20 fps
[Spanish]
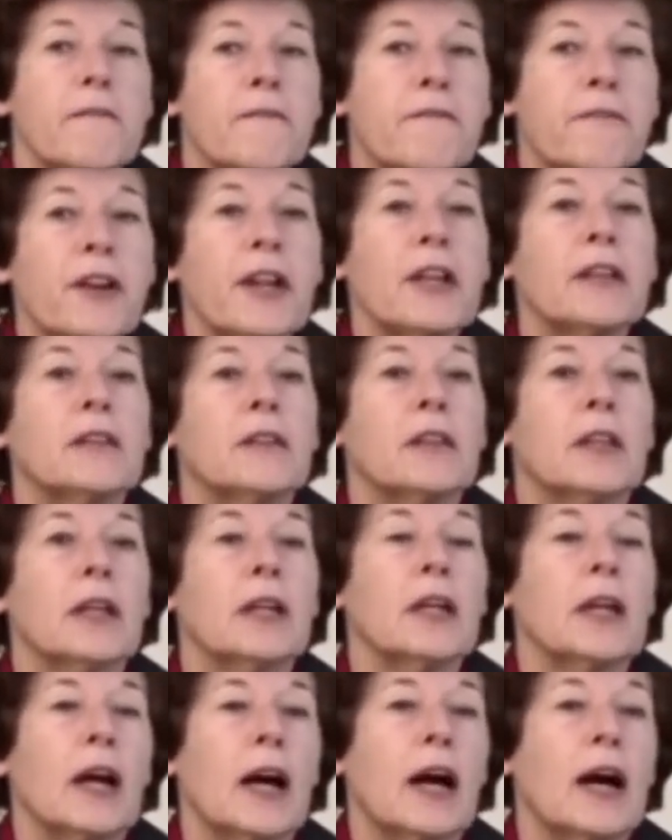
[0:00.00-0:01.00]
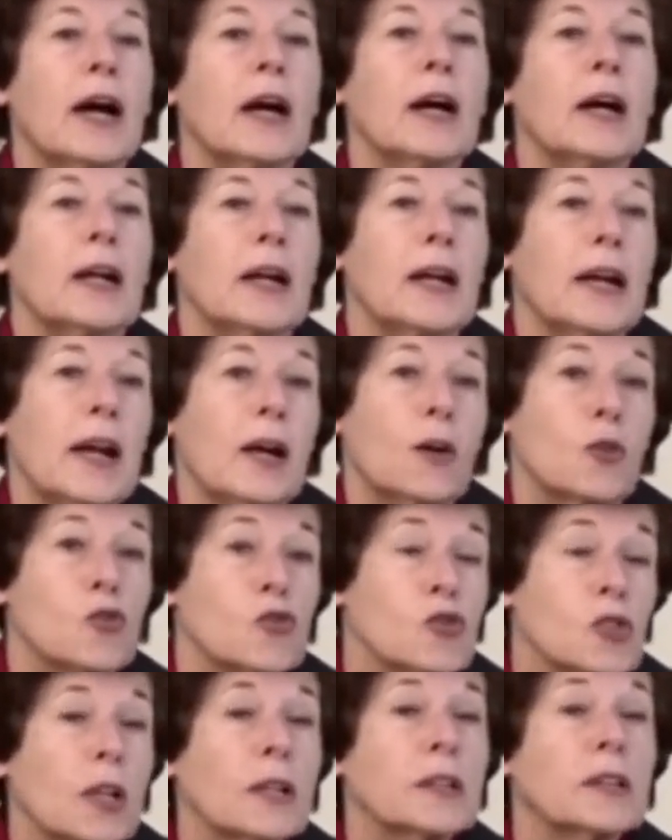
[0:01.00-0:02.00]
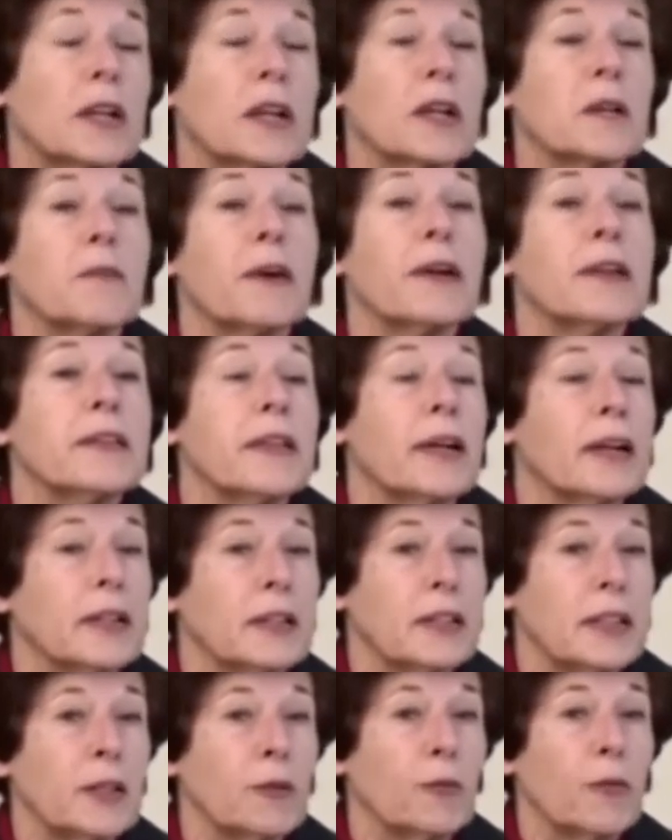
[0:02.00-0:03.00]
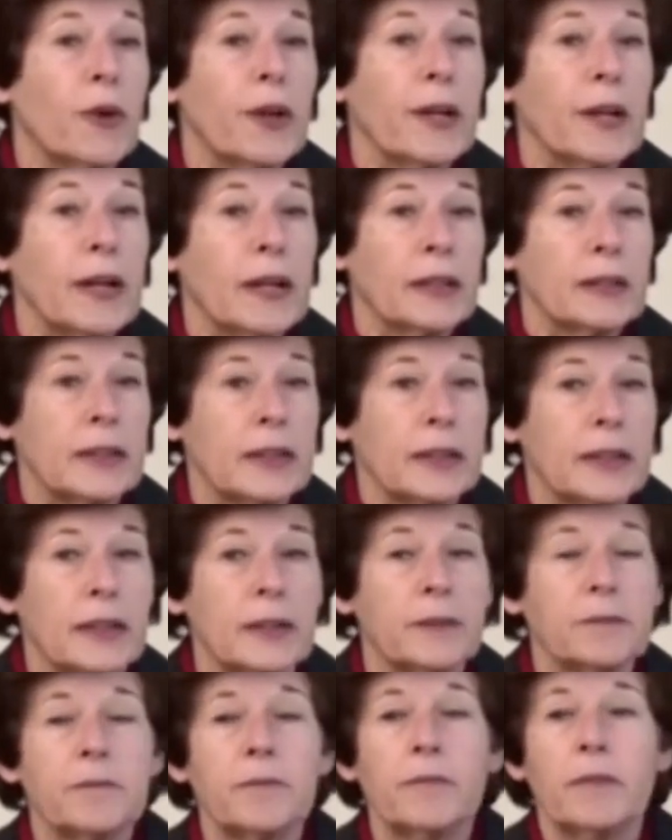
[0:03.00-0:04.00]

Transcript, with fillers: frente a la constante rivalidad que tienen por Inglaterra.